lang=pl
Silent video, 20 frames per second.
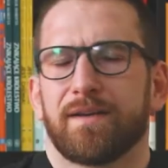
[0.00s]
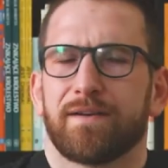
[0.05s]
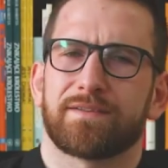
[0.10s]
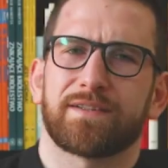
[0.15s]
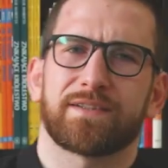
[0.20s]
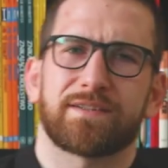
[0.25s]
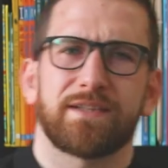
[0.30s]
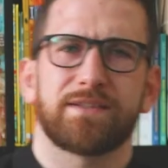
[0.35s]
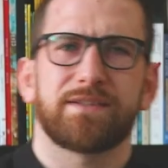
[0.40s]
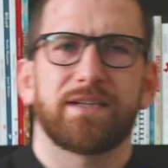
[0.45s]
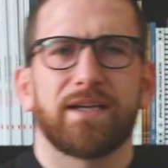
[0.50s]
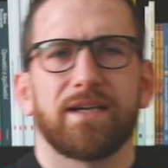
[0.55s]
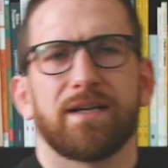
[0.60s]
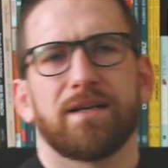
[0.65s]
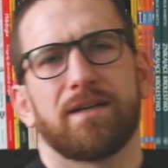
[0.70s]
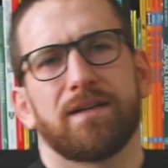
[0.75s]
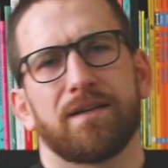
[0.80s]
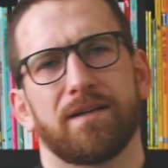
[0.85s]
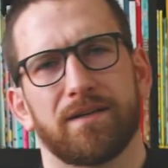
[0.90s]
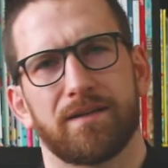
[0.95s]
W zasadzie
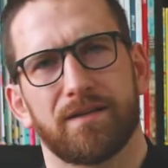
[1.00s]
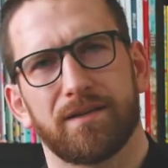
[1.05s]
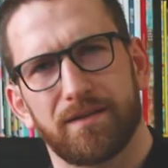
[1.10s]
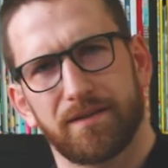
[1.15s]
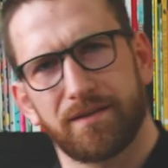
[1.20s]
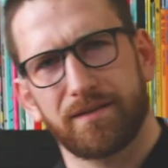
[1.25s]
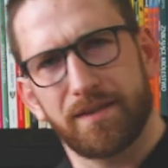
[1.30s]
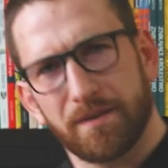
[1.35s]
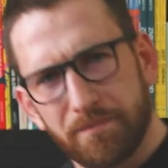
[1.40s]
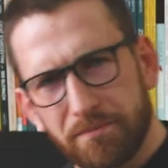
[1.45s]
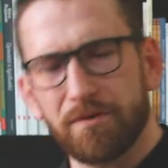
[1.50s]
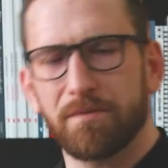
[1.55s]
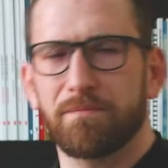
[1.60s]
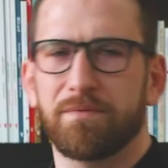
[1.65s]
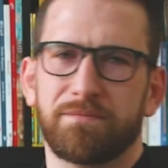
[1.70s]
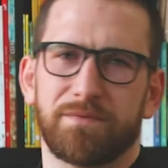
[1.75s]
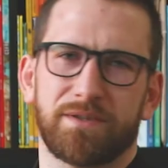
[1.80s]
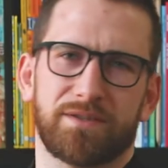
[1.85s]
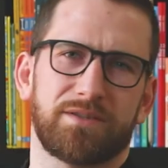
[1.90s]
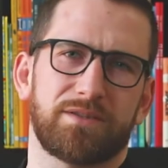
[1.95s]
nie
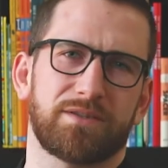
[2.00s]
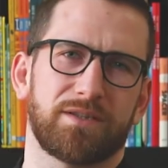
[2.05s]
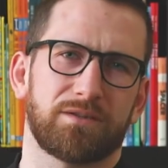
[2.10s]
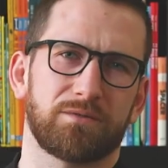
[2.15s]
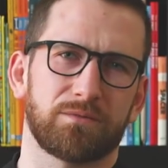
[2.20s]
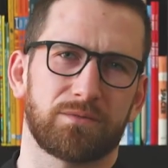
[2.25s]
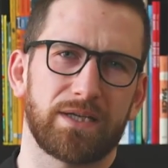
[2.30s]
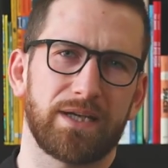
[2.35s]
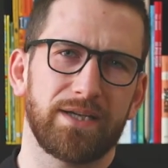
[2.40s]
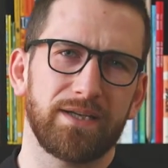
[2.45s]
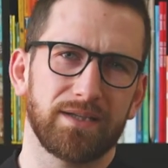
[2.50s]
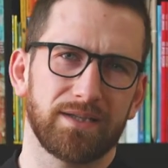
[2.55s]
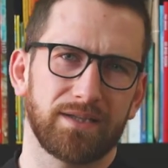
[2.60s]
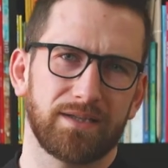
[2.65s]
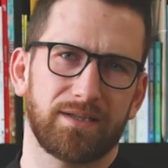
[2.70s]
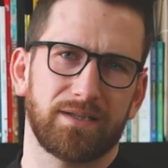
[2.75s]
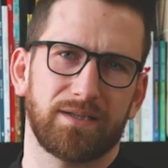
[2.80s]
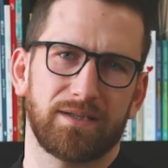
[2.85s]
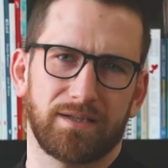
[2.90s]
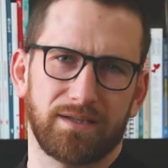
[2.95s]
byłoby mnie dzisiaj tutaj,
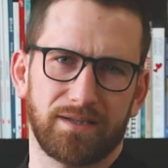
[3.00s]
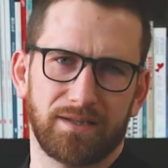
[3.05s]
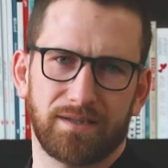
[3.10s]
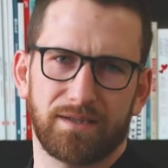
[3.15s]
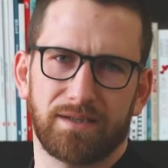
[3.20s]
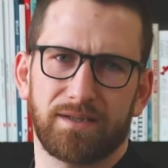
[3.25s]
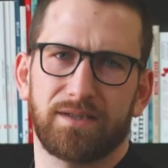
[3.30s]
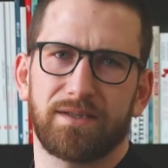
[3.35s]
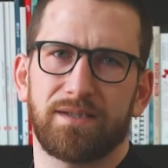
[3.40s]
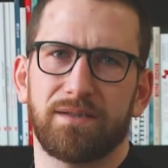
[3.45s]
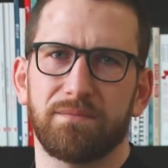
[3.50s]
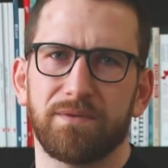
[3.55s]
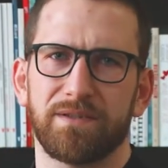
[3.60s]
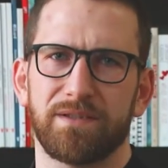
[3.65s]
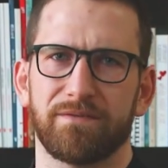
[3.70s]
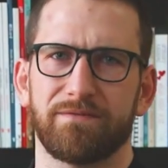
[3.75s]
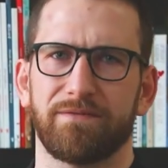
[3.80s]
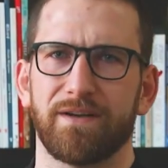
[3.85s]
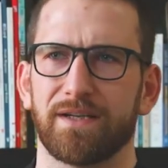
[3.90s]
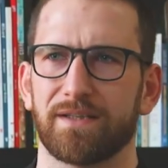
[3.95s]
E, gdyby
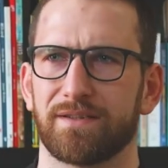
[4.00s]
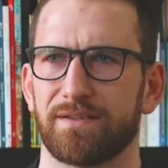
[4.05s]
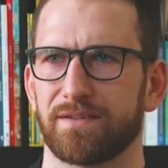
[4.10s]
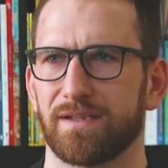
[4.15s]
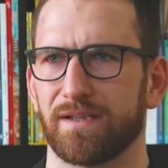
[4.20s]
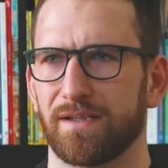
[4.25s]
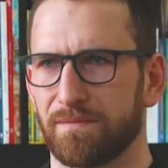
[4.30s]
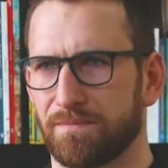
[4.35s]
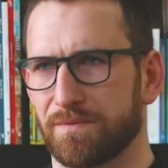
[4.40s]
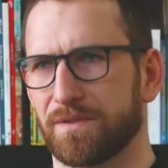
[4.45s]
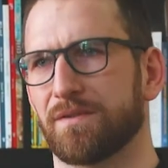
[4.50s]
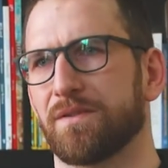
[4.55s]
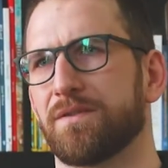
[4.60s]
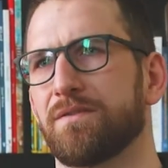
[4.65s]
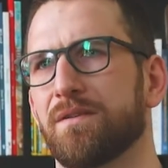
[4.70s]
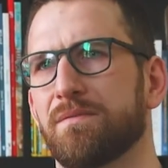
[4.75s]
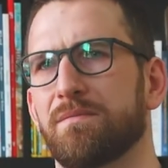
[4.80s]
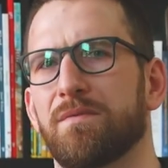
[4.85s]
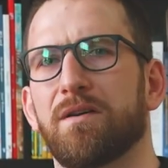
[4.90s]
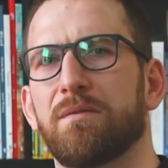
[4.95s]
nie fakt, że
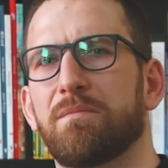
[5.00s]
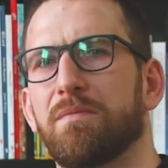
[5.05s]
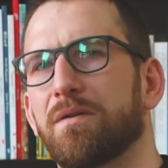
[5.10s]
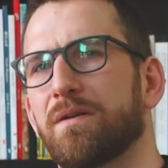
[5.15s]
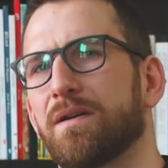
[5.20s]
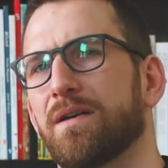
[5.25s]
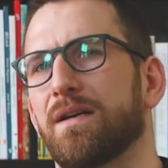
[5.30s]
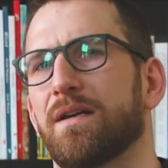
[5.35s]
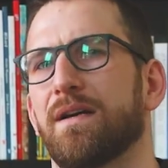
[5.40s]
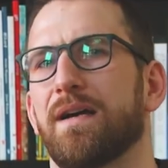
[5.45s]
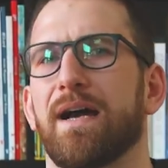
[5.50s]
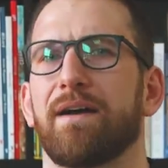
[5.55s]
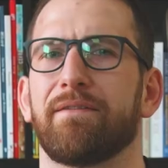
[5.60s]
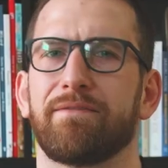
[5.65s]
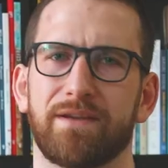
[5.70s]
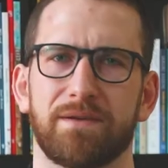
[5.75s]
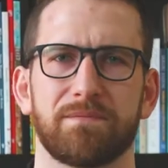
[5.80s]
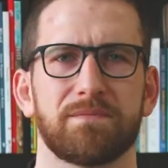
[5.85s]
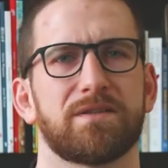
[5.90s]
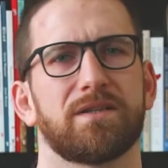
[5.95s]
przechodziłem obok, e, a
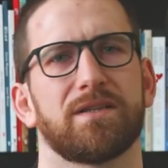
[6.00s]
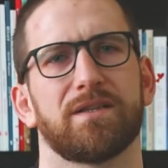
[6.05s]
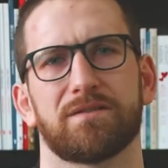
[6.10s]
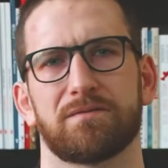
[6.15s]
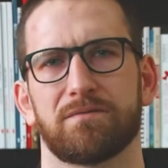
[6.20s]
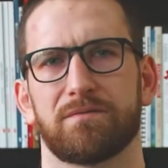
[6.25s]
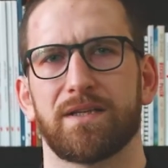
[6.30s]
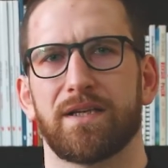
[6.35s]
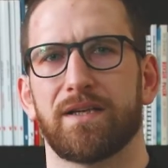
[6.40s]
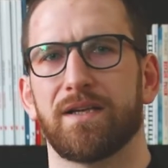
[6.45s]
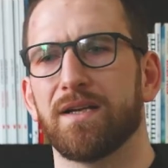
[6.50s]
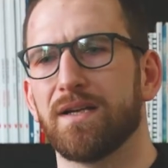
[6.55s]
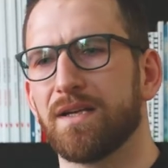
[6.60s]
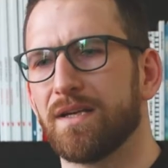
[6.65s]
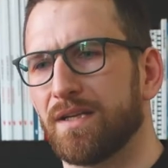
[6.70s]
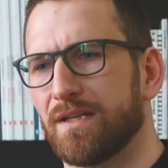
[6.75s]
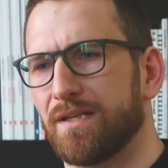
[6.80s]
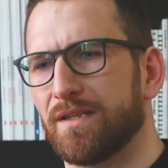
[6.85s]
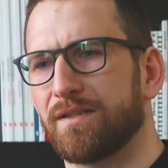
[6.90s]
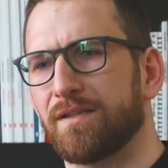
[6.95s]
wiem, że jest tutaj
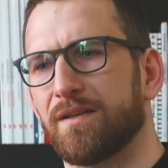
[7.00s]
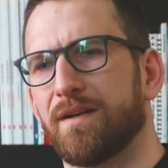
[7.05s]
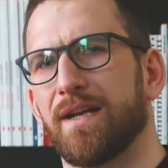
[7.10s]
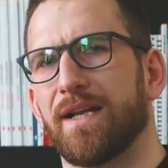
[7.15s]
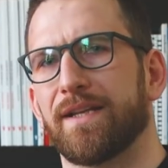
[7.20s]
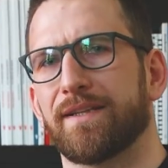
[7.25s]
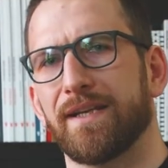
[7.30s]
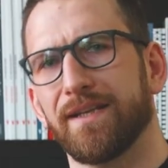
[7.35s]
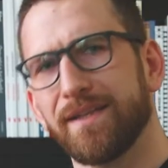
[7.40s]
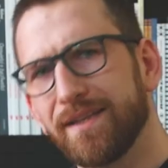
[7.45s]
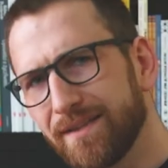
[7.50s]
e, toaleta.